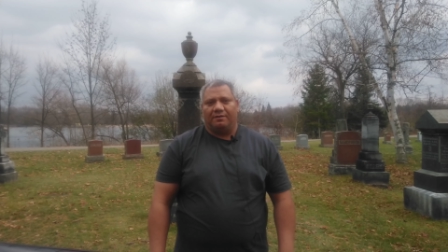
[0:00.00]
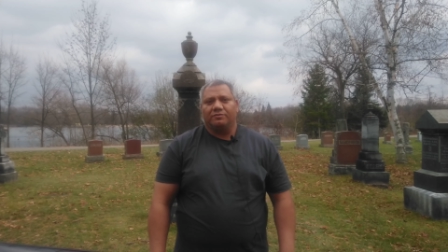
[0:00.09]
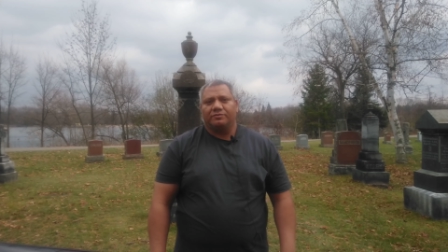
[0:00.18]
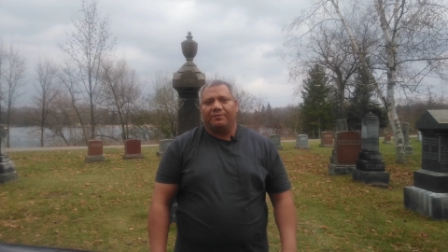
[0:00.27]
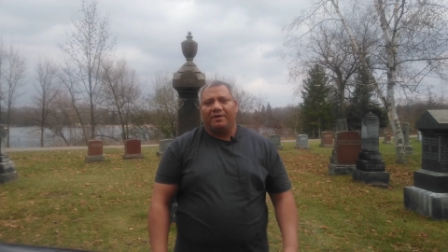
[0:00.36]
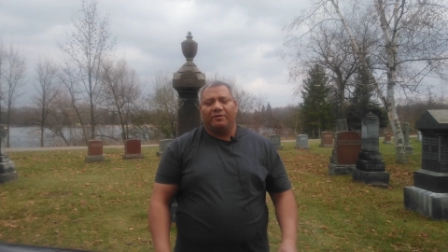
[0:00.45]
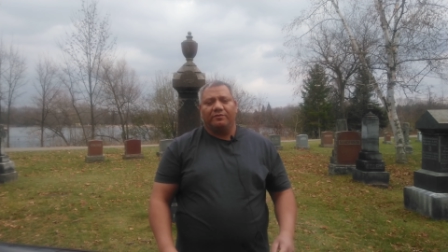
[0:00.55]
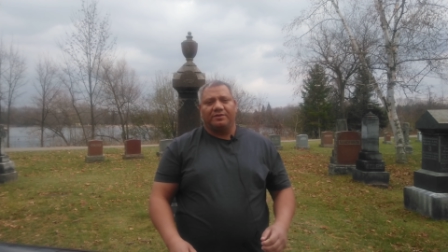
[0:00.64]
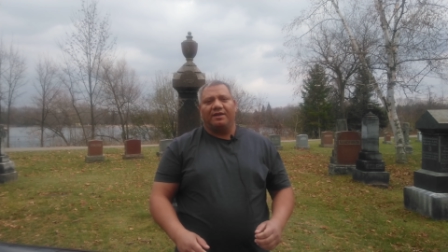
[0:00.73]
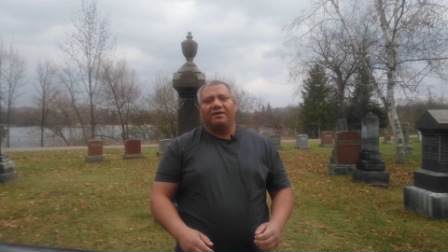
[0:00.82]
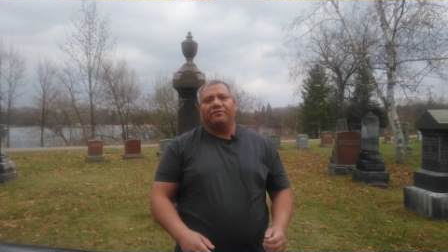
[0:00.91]
الله سبحانه
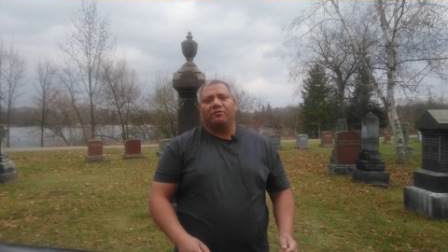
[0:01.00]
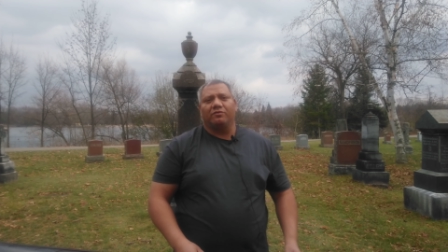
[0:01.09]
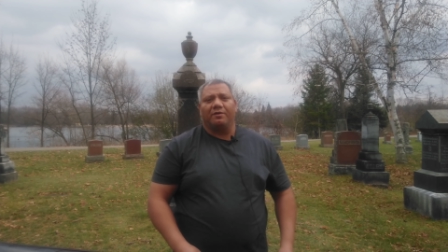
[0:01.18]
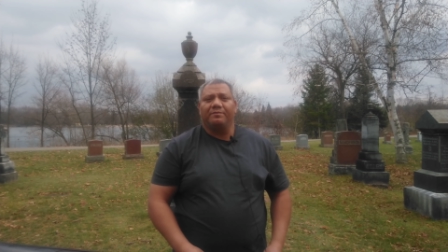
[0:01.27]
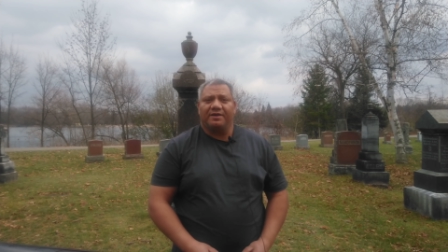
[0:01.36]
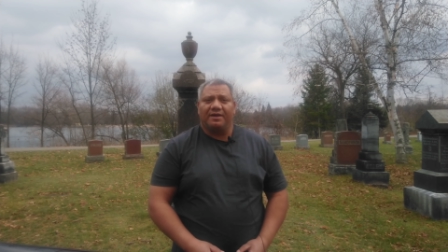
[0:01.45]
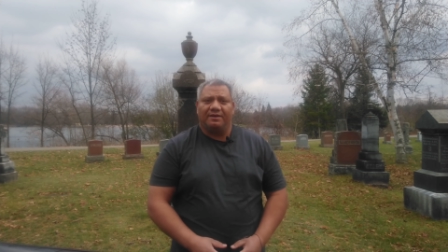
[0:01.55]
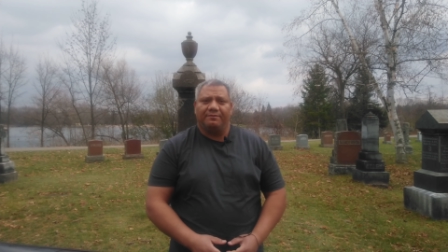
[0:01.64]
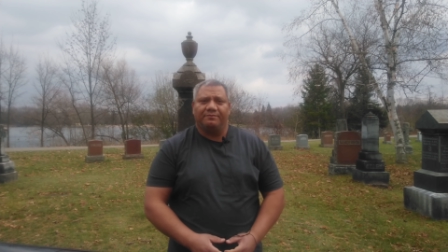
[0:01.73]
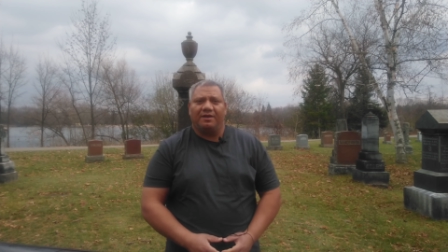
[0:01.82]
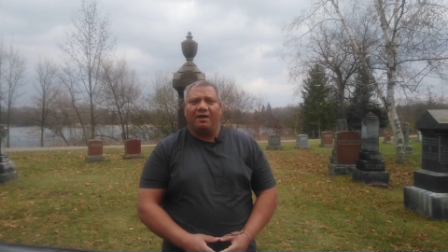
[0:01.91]
وتعالى في القرآن
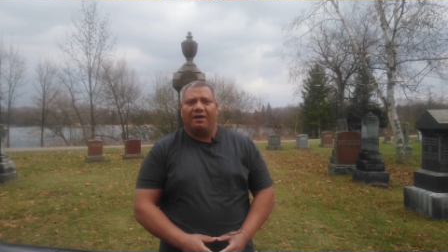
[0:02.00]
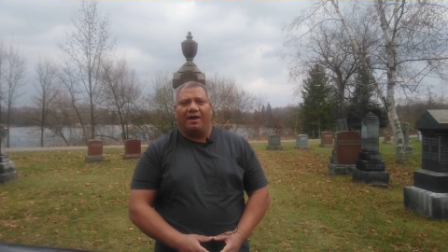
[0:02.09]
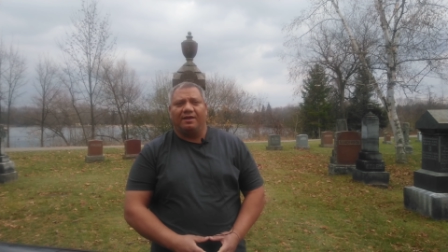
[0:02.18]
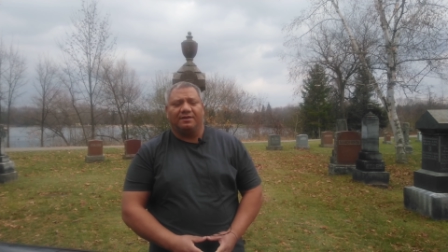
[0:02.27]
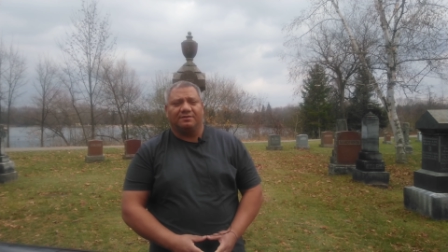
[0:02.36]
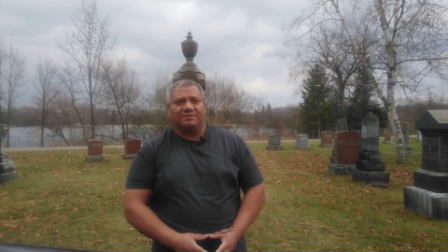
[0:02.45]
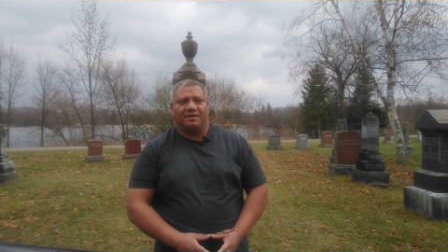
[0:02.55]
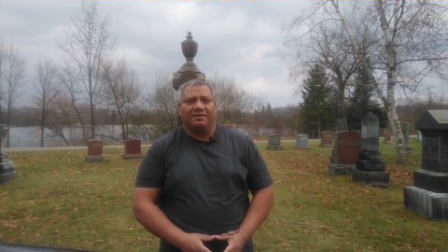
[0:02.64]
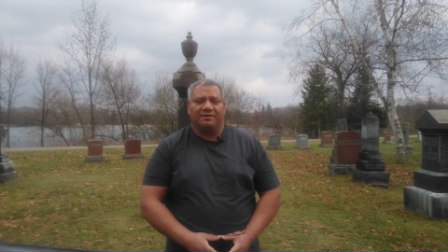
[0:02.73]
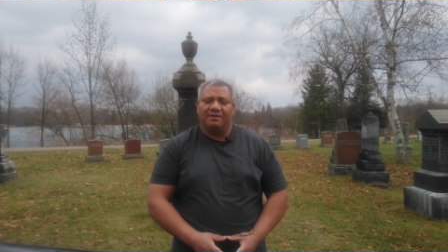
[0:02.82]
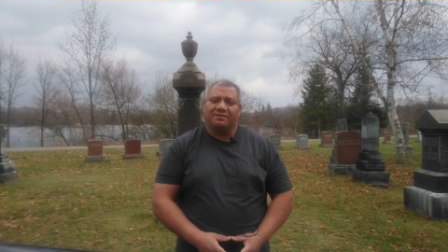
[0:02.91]
بيكلمنا على
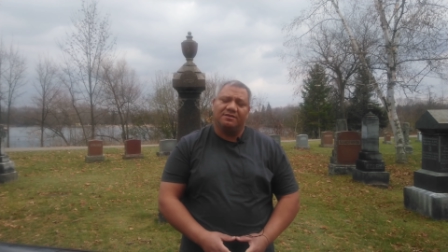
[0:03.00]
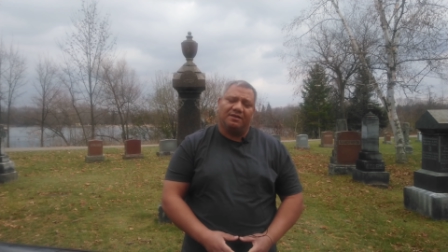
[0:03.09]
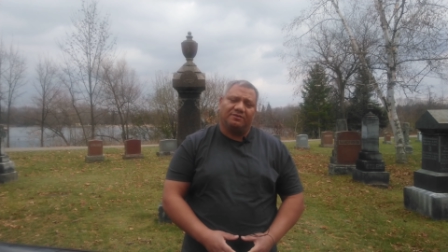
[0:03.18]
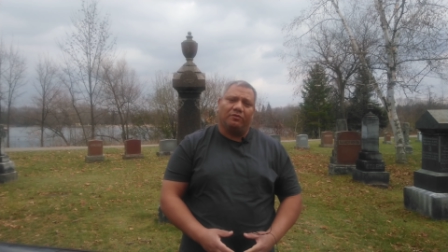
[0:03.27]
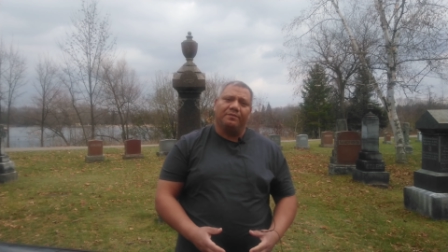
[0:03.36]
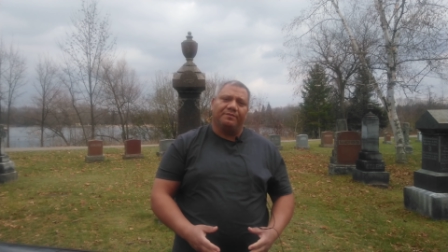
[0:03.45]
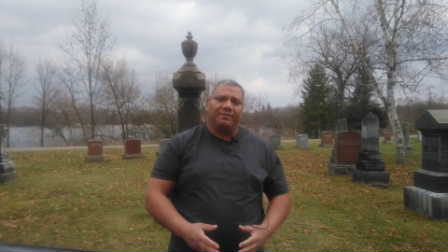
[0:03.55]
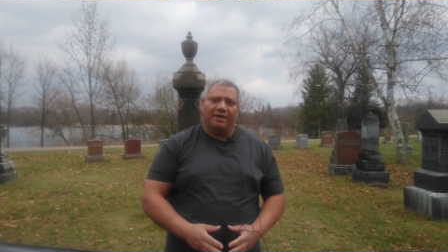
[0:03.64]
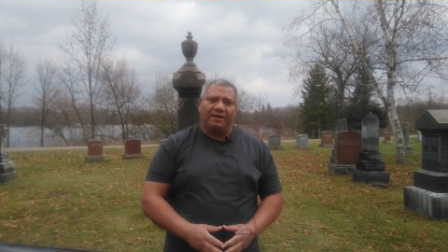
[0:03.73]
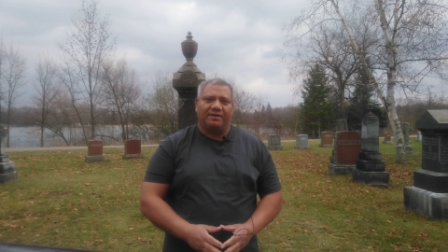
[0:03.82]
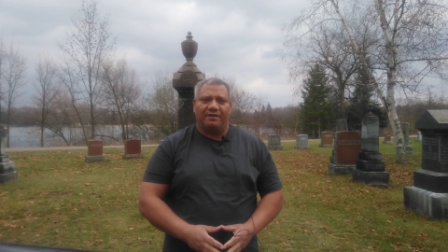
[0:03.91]
لسان الناس اللي تؤمن
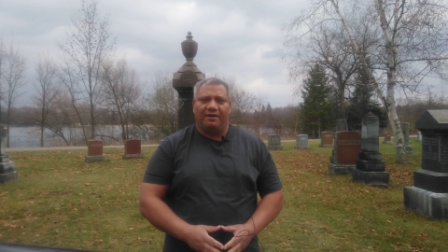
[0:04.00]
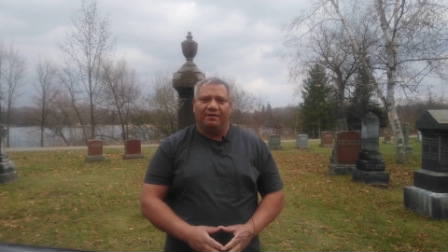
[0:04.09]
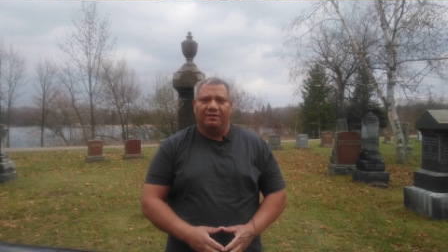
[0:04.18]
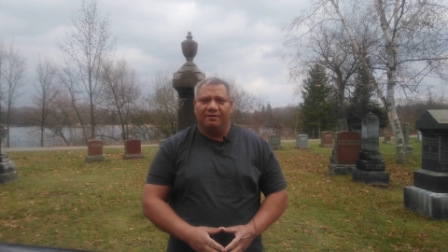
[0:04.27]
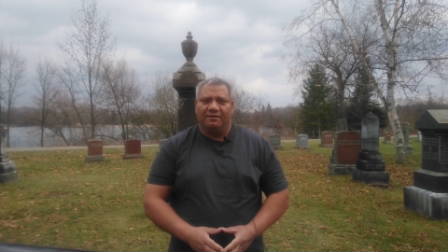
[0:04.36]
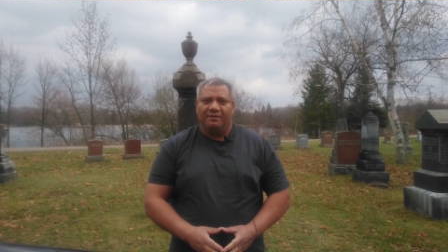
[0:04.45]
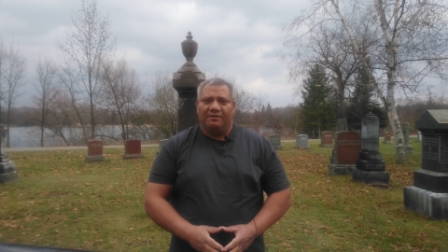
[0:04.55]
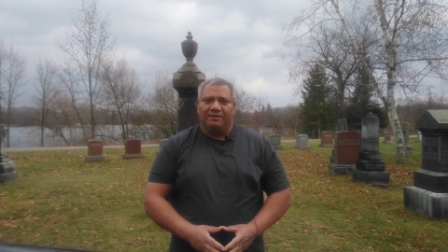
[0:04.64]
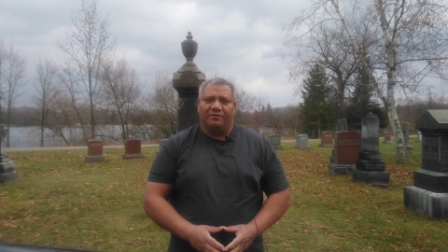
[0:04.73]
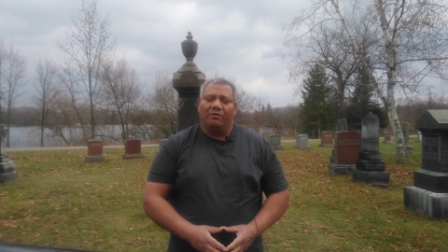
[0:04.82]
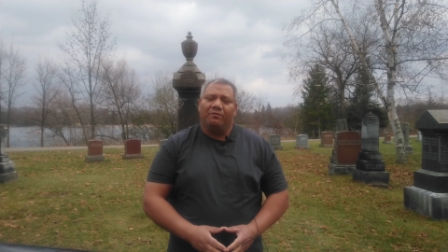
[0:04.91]
بالآخرة
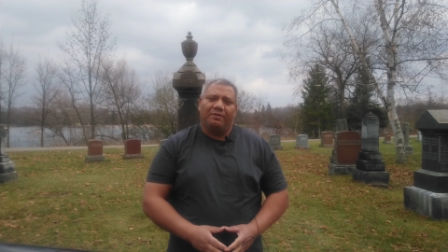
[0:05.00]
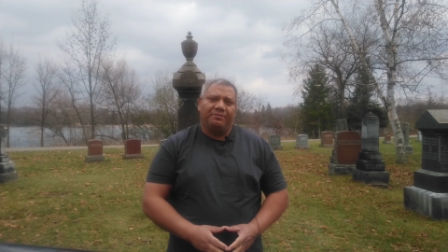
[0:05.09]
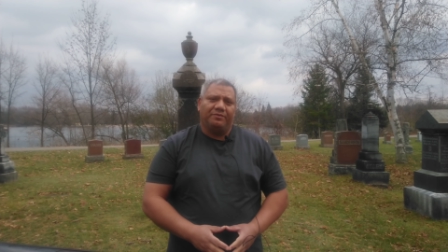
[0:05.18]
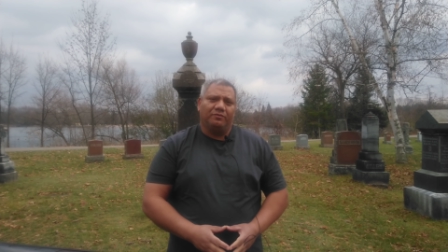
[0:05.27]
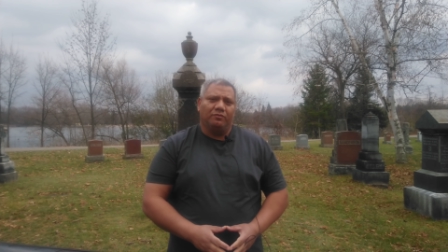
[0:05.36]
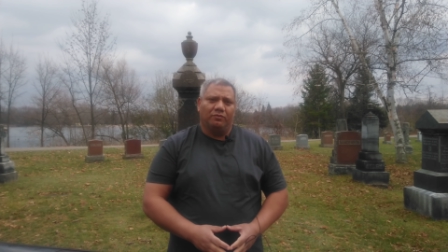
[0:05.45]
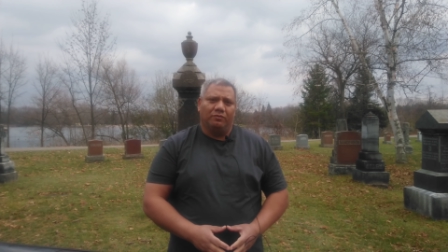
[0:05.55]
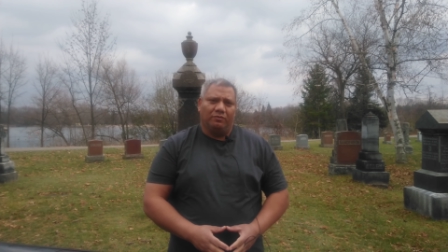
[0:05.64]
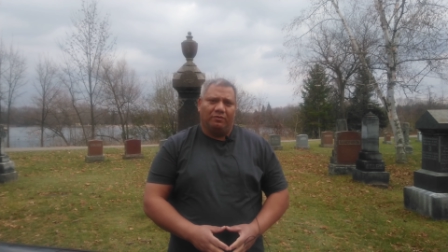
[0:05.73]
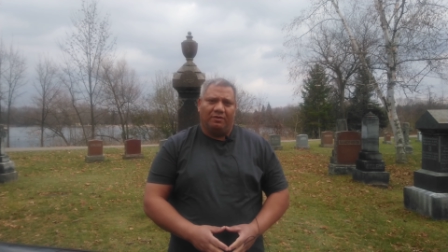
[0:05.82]
إن هم بيقولوا